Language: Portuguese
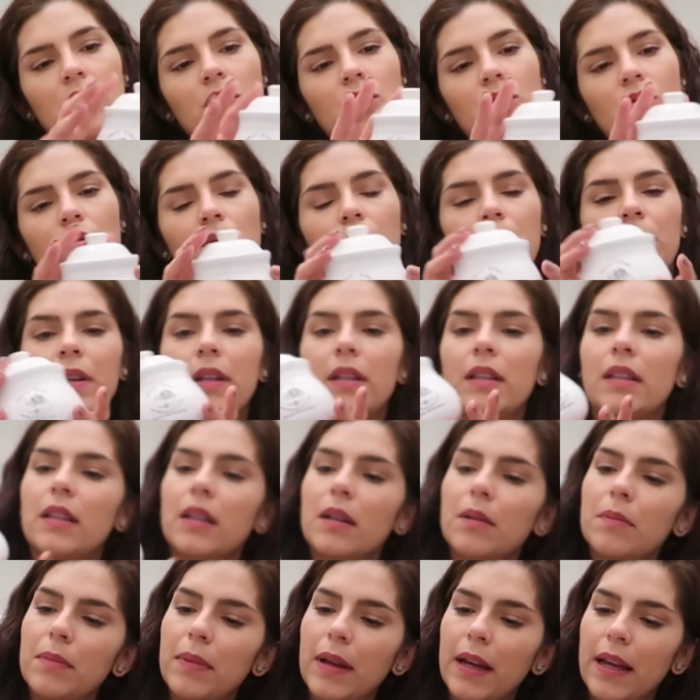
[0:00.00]
E eu comprei
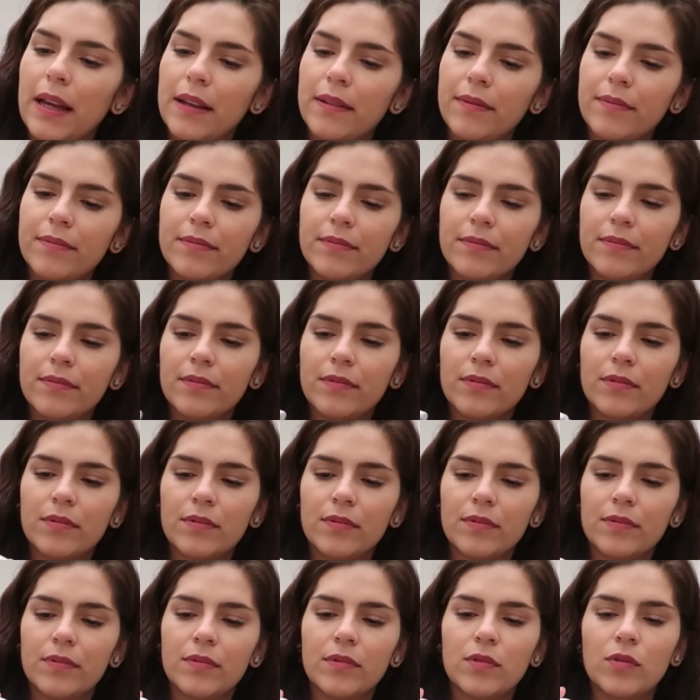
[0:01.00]
também
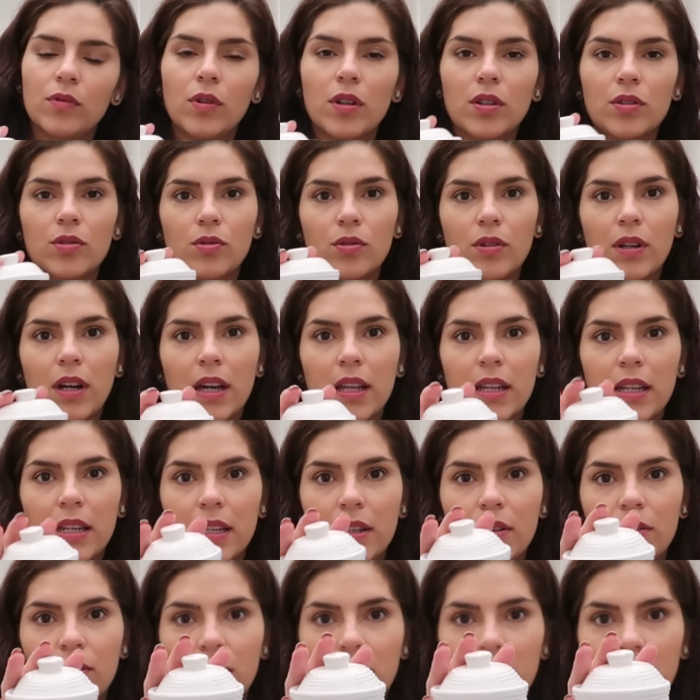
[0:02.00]
o
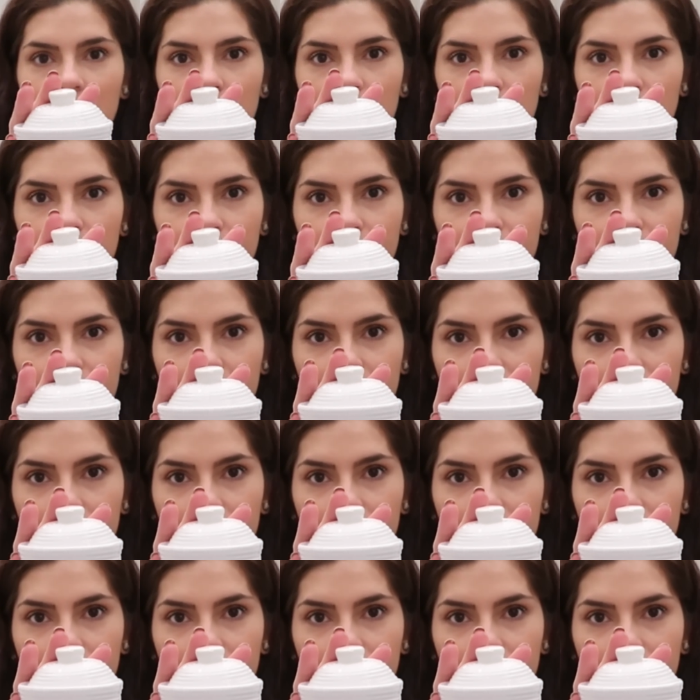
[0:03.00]
açucareiro dele.